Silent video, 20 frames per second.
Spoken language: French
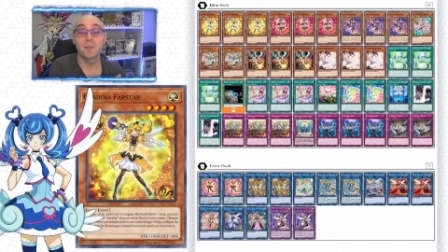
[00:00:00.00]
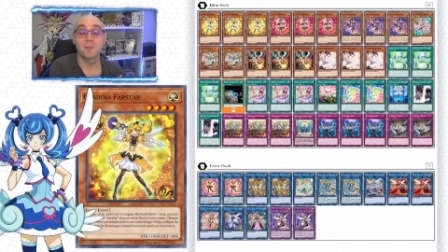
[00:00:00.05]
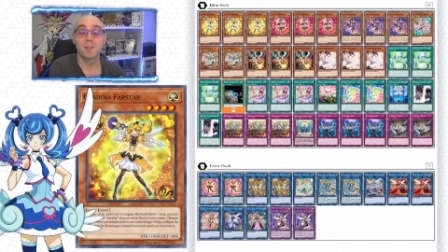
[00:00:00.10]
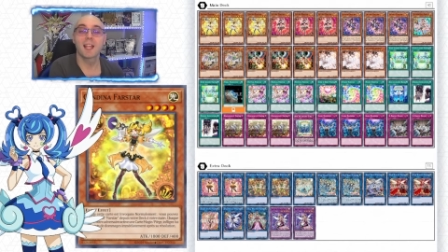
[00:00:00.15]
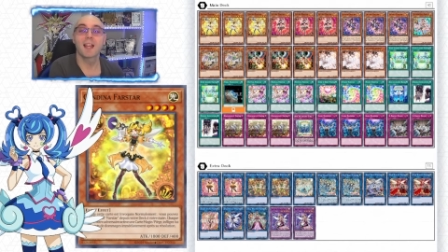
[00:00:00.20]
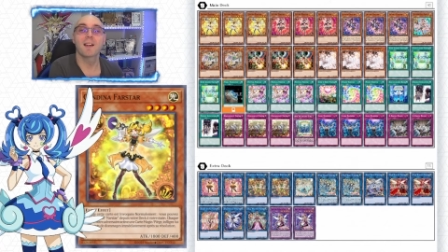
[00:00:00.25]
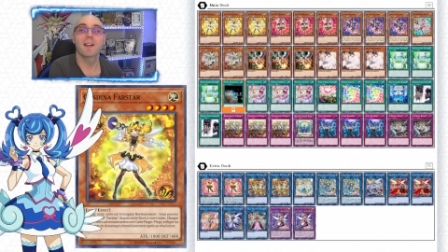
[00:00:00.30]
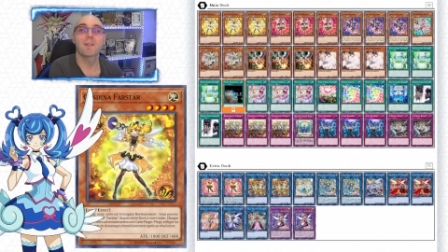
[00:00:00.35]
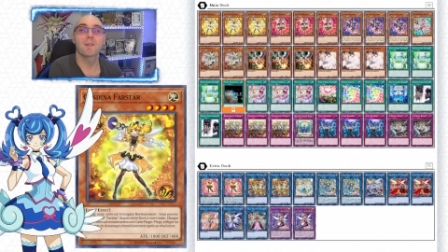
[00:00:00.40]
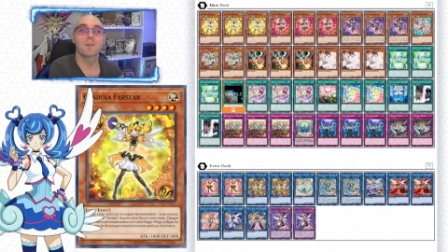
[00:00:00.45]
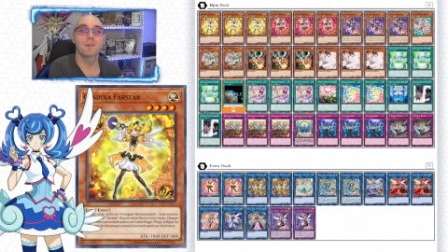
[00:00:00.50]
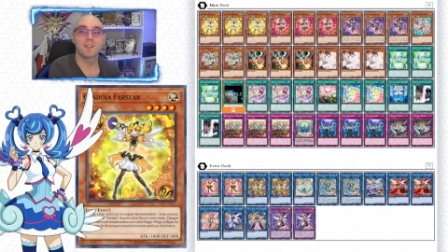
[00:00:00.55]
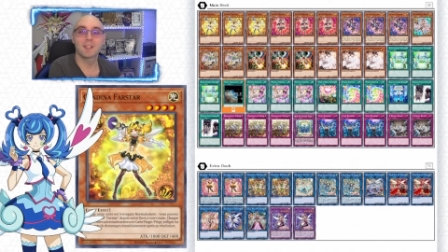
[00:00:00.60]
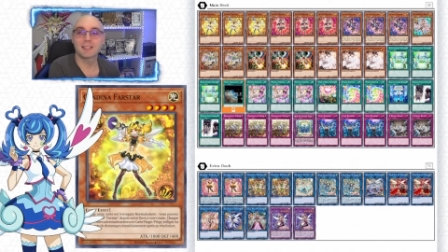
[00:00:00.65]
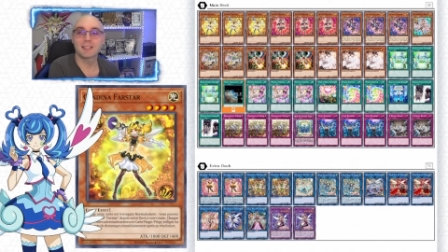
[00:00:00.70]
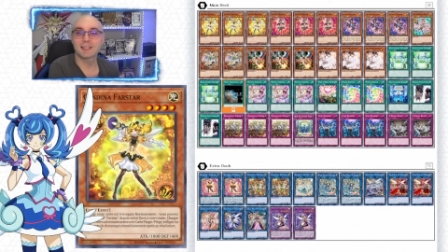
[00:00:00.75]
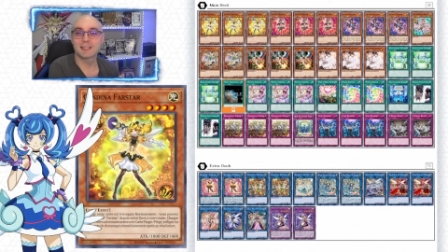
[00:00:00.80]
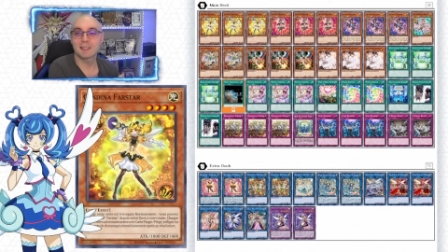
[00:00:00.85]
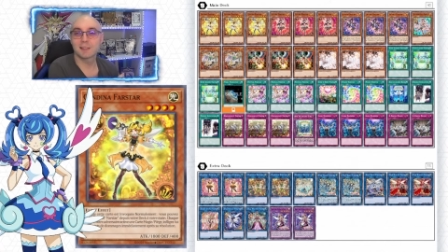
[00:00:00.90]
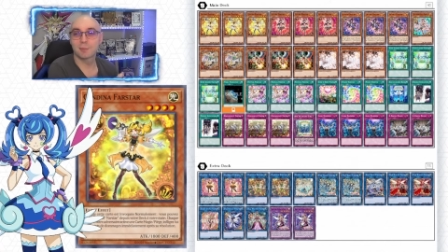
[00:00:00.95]
faire
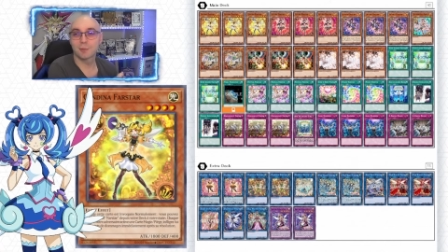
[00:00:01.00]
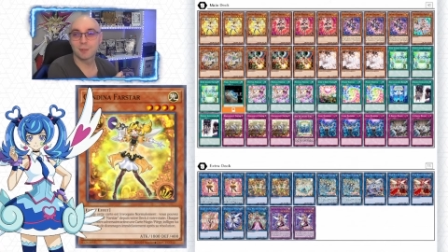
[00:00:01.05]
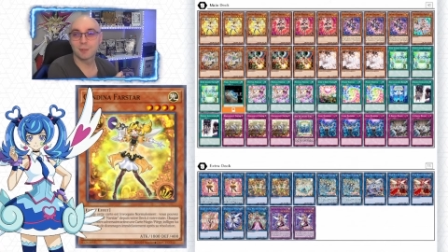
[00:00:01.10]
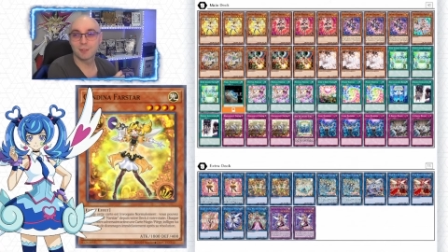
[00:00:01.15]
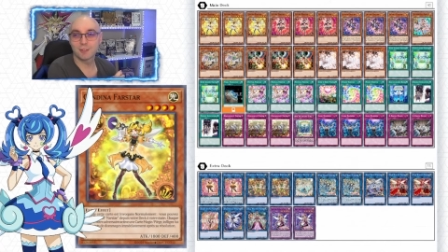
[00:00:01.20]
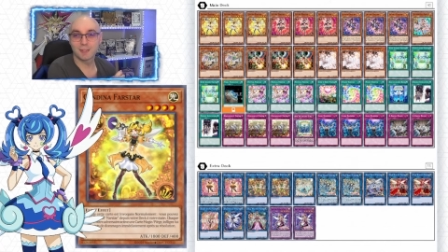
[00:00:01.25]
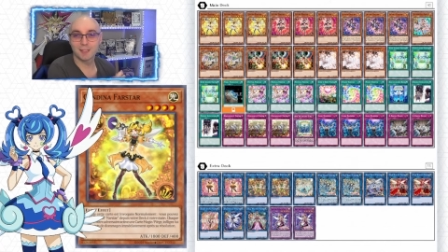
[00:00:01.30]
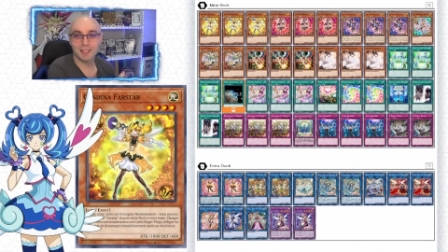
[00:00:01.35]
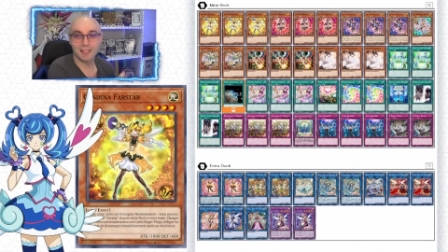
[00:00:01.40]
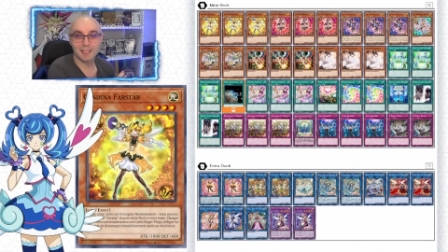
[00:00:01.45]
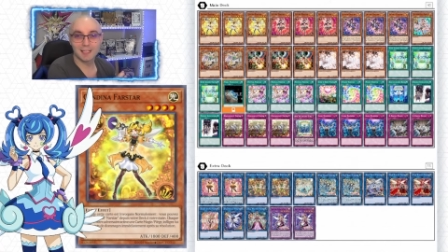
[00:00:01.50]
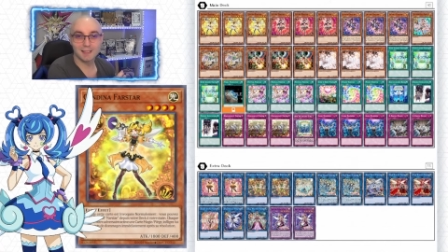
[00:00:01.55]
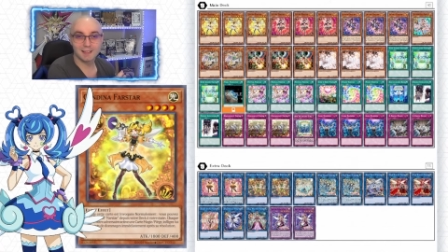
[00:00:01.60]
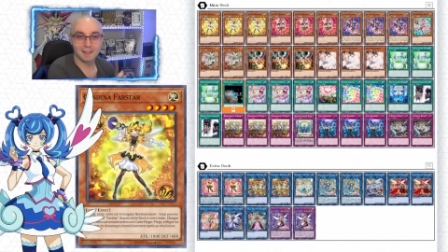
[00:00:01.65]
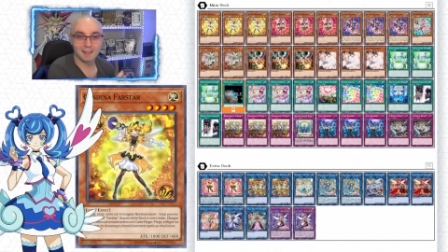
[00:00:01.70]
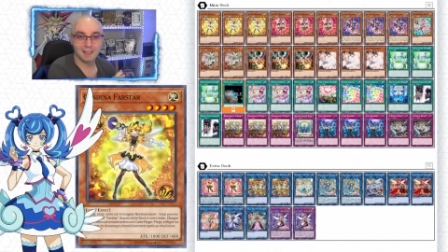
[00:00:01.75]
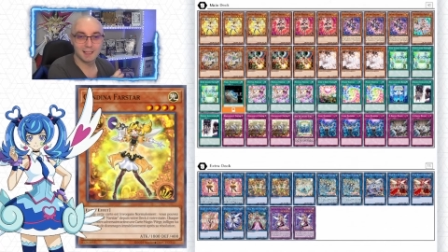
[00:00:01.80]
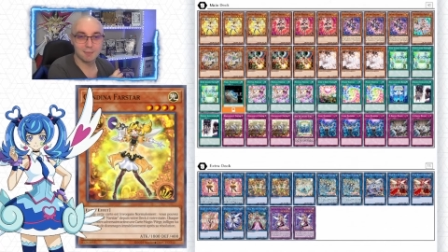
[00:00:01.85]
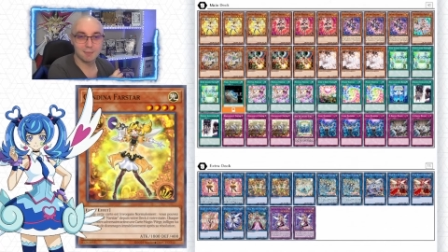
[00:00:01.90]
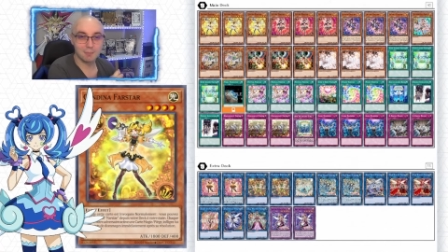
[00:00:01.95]
facilement très
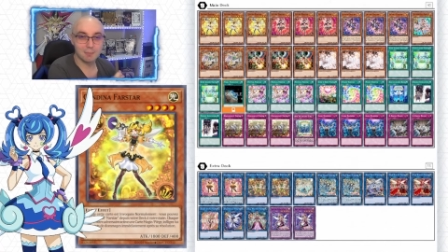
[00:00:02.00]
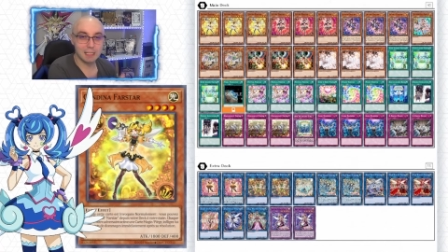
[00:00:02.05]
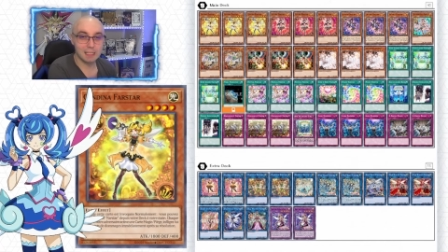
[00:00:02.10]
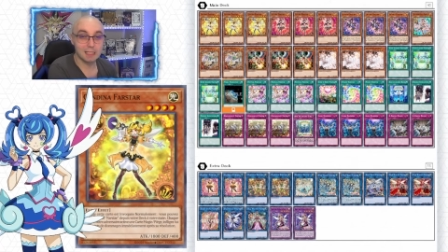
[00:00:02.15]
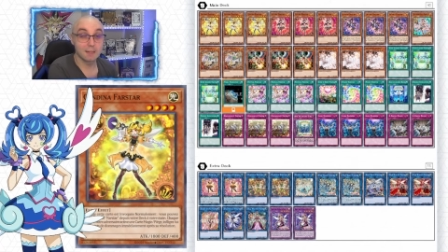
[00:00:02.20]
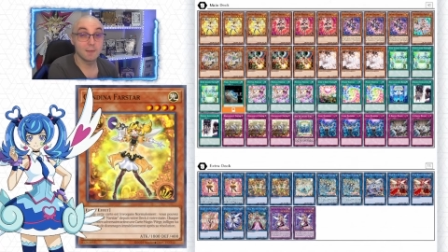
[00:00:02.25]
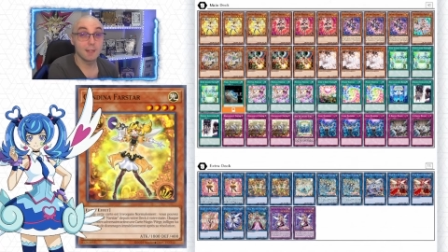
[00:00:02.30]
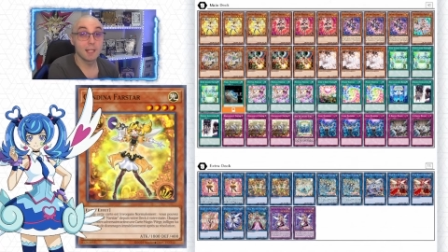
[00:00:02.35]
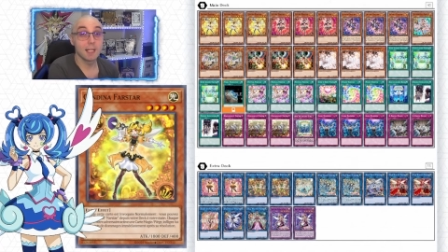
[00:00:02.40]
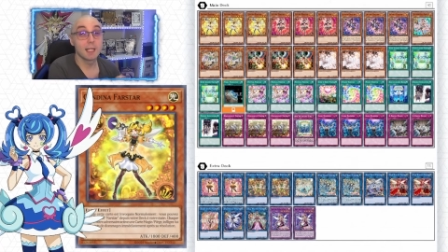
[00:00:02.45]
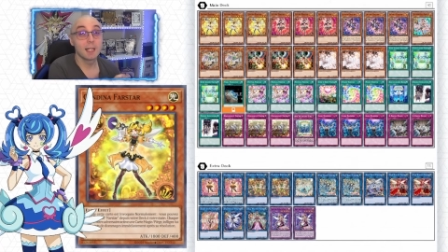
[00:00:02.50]
très mal.